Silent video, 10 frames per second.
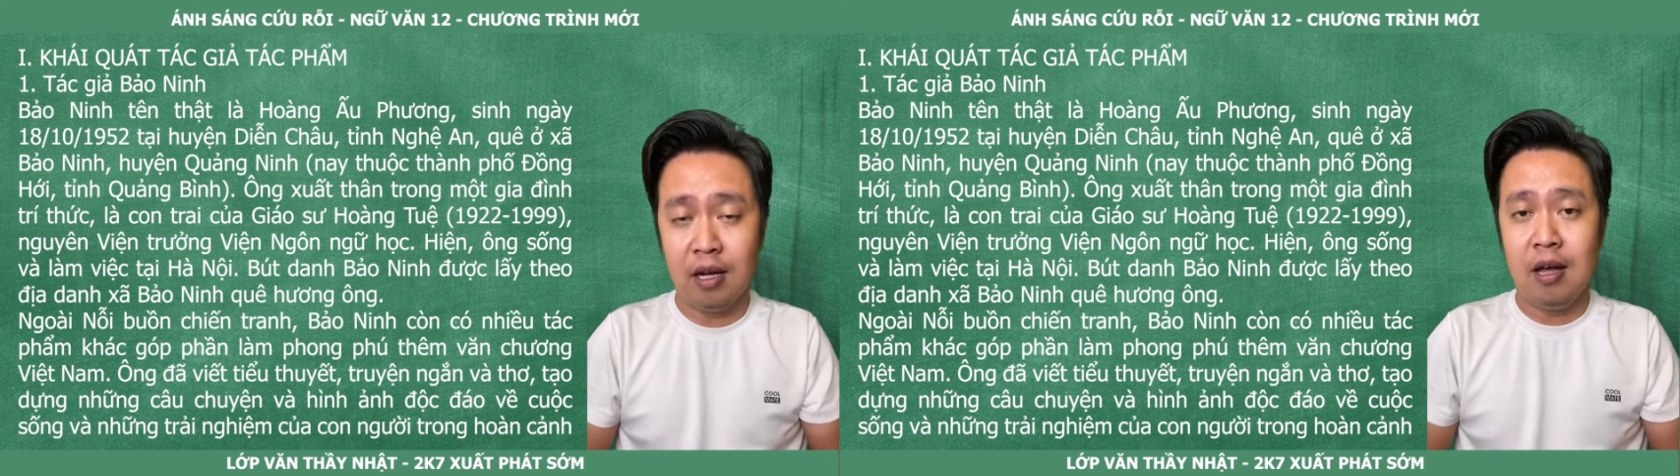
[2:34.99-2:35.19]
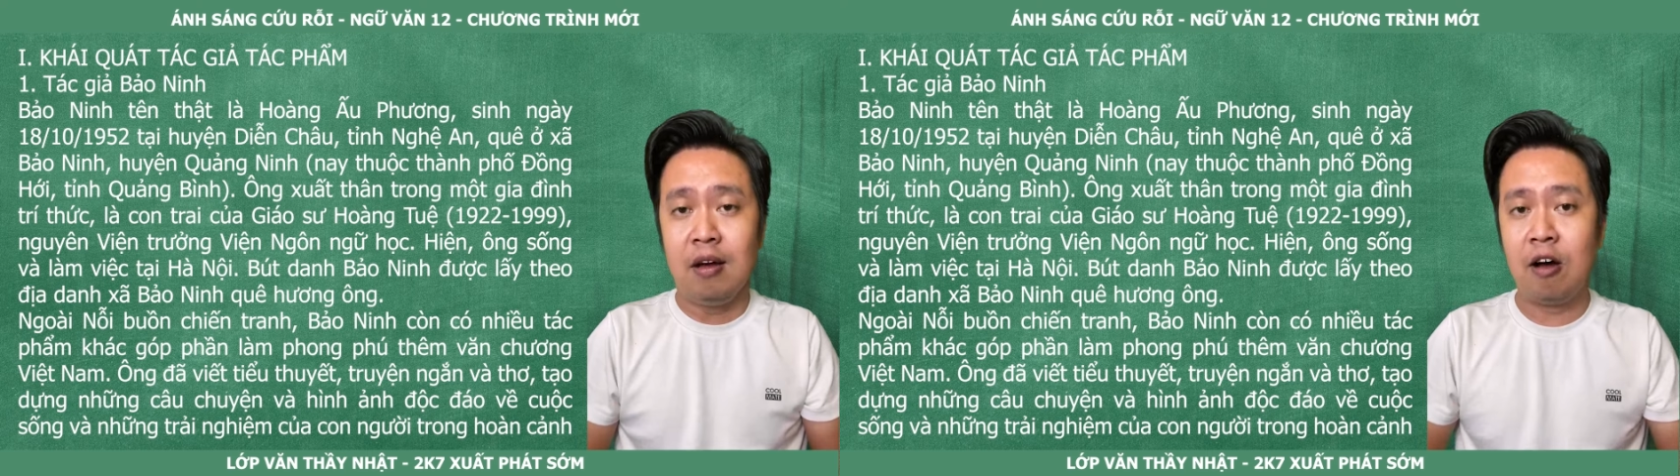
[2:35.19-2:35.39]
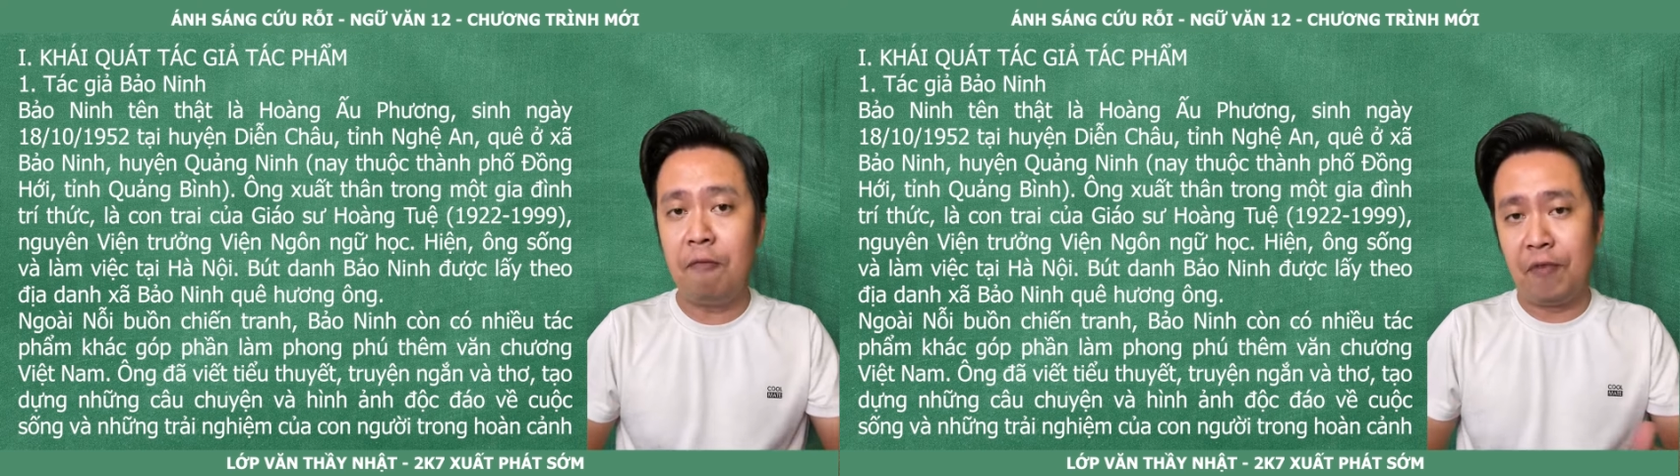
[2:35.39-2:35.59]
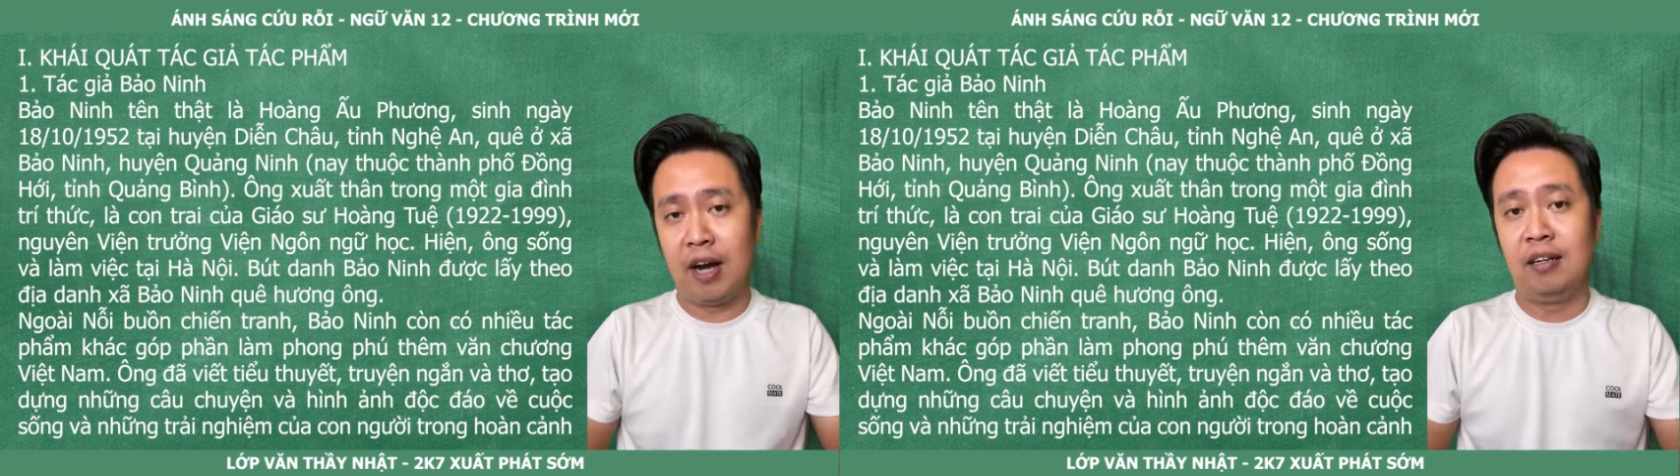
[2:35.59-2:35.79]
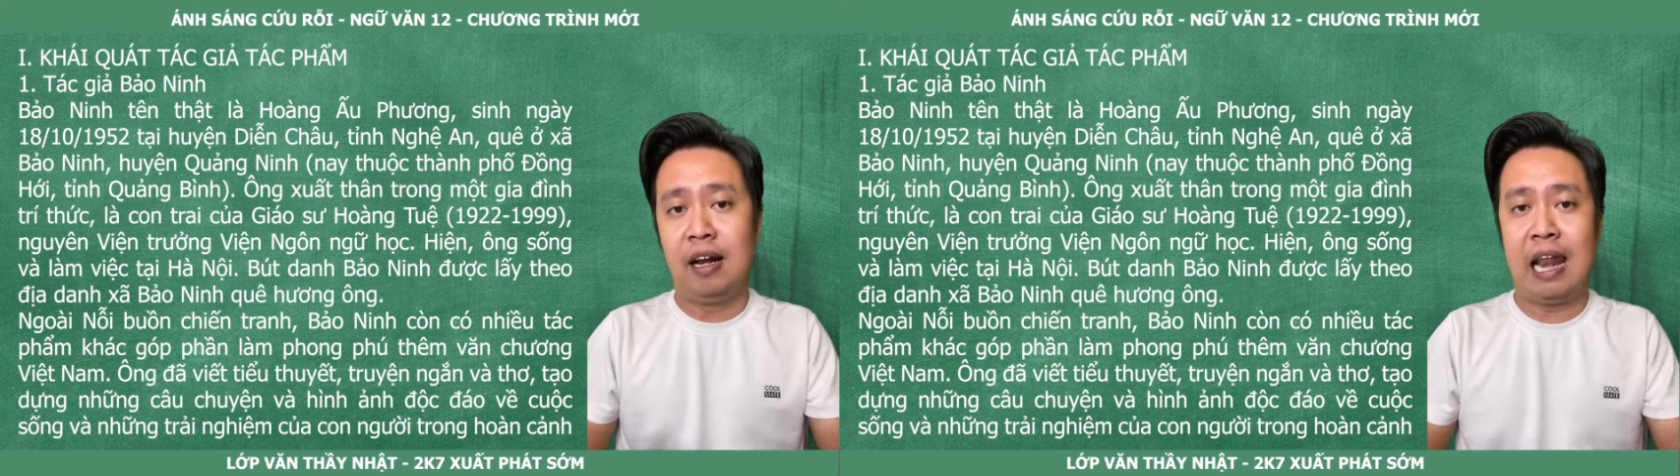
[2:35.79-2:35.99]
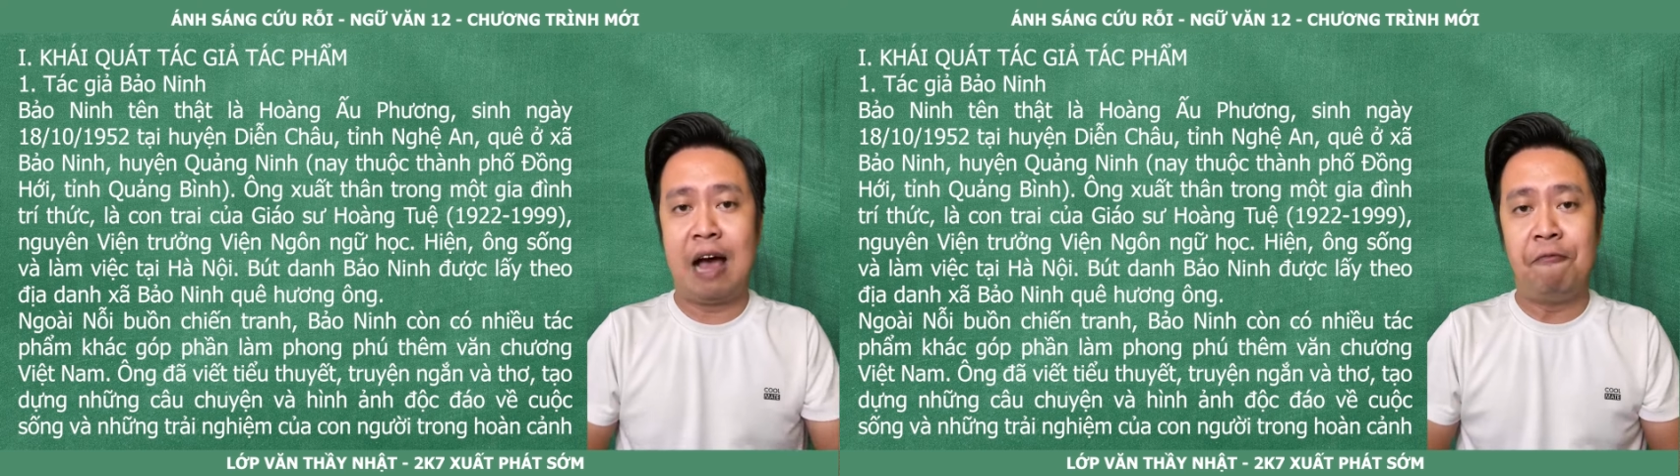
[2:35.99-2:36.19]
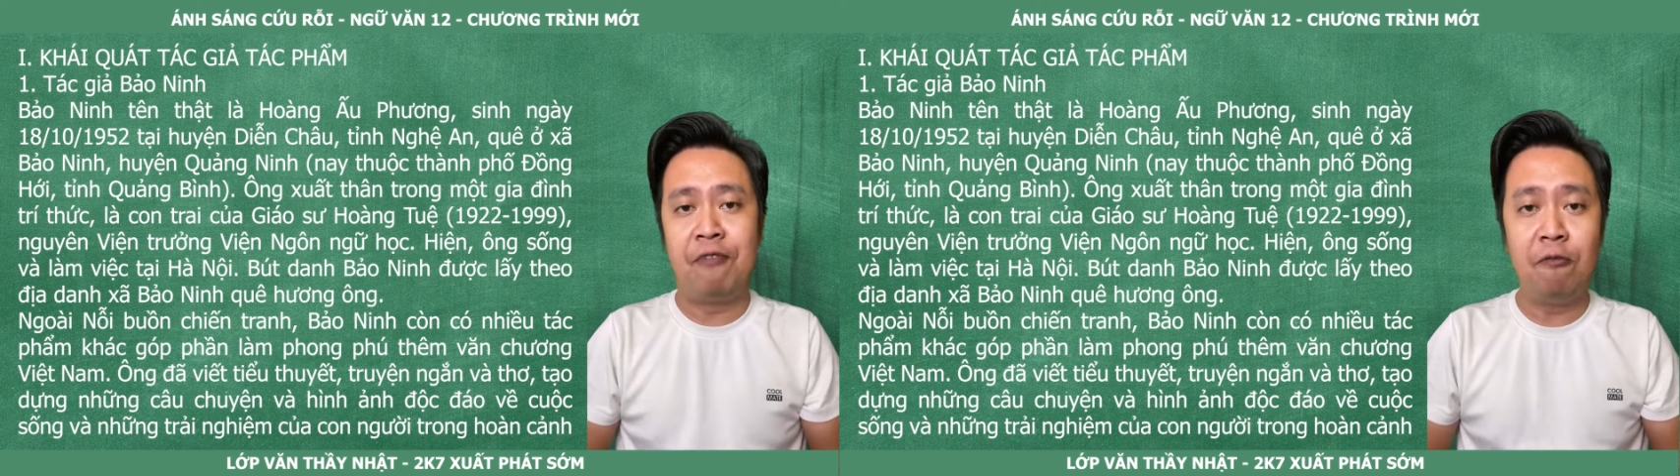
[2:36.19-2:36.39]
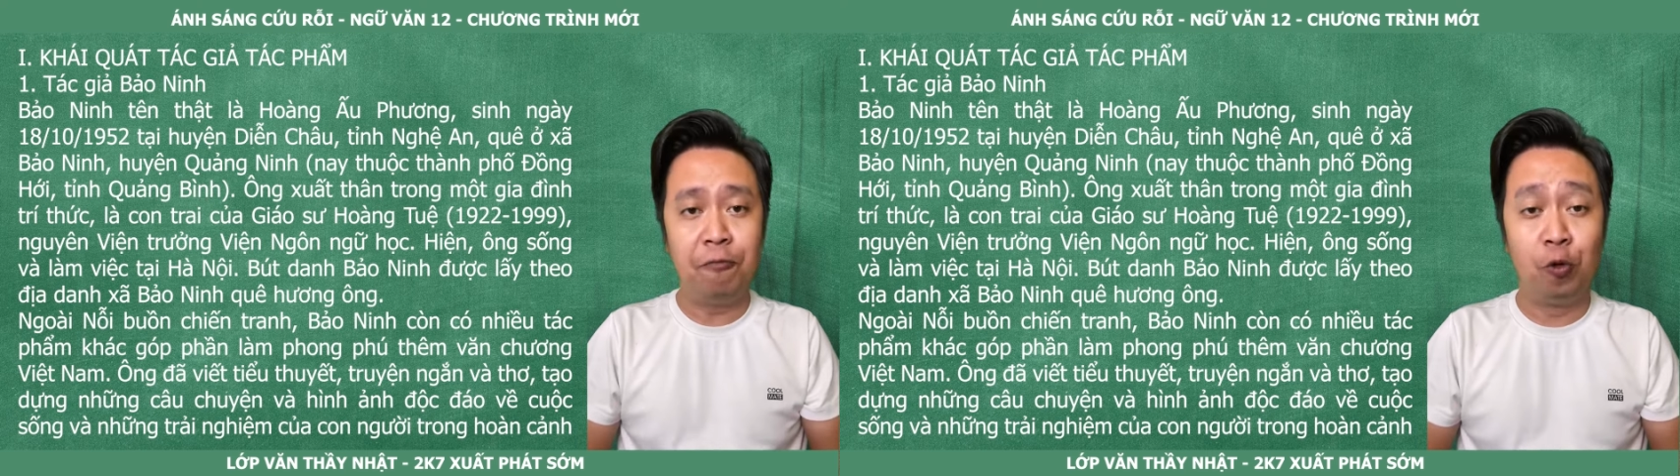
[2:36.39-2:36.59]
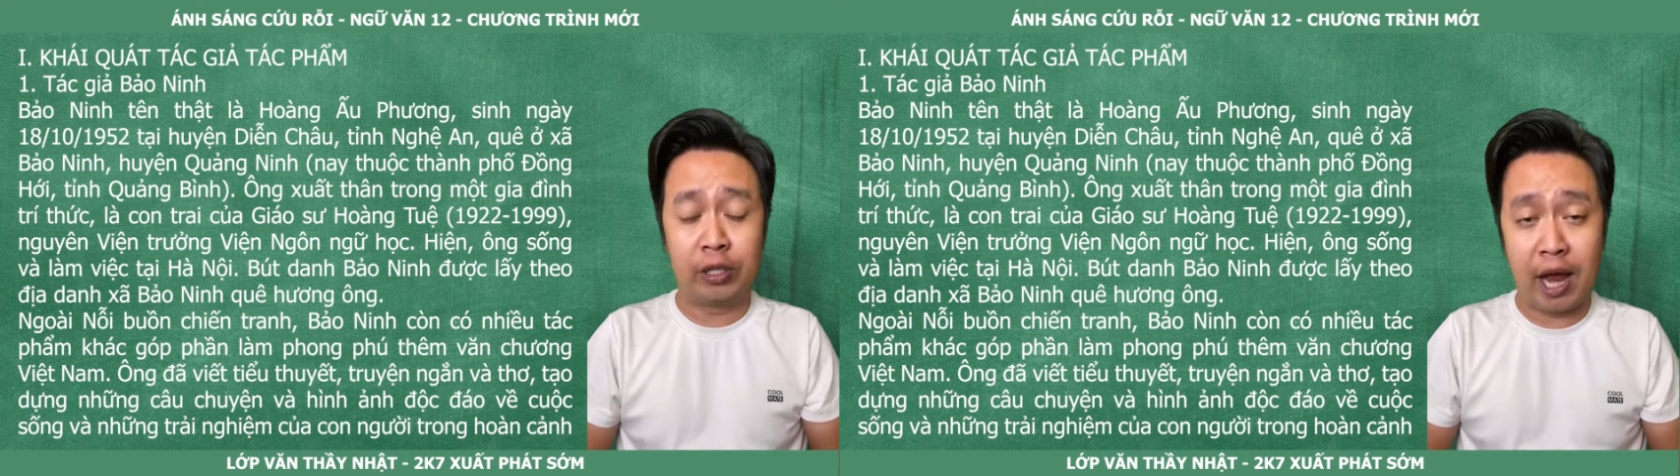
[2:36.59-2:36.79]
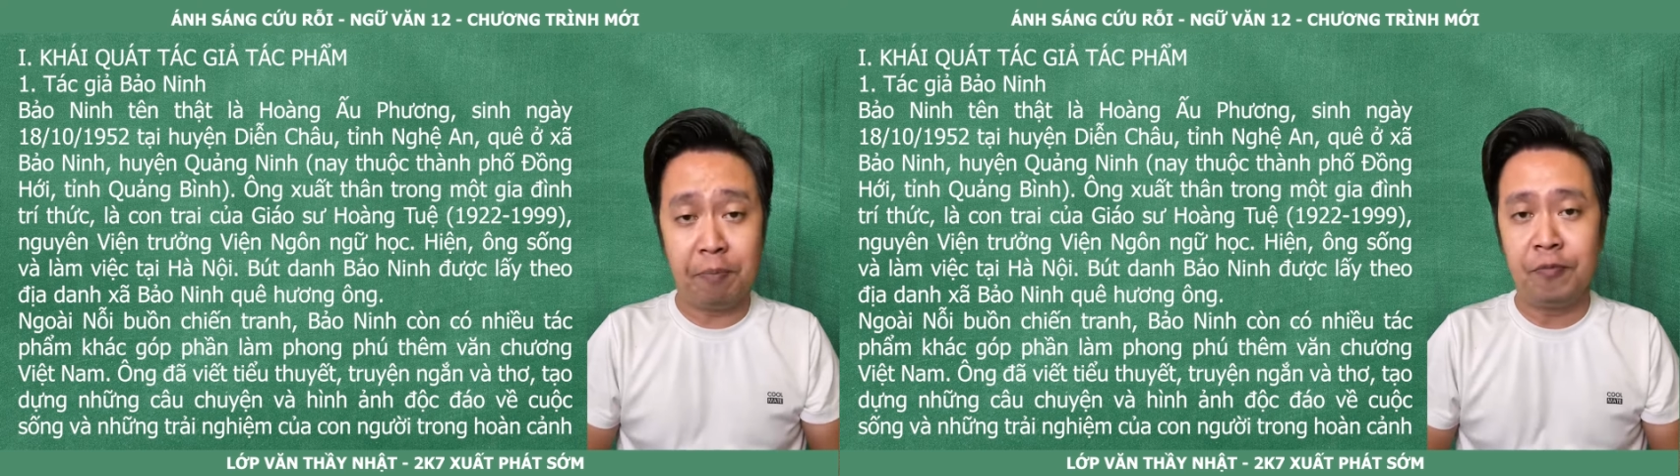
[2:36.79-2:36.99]
góp phần làm phong phú
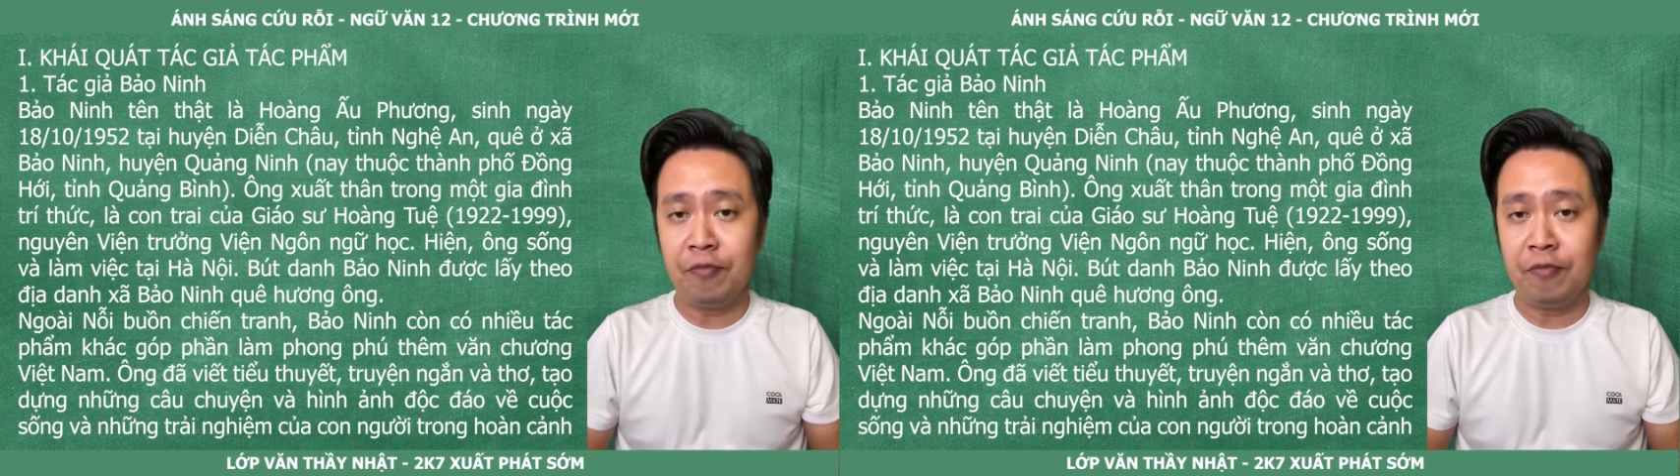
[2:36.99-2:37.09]
thêm